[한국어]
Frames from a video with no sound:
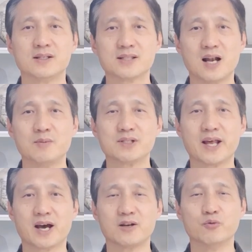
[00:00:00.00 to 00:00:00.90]
삶을
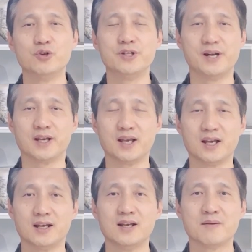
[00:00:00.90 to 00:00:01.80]
살아가는
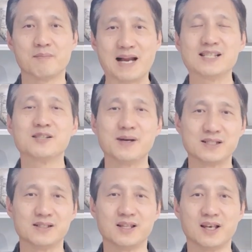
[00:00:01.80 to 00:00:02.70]
우리들에게
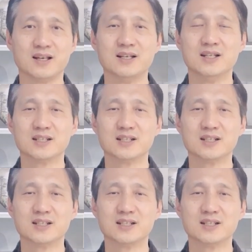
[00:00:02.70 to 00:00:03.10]
말씀하실 때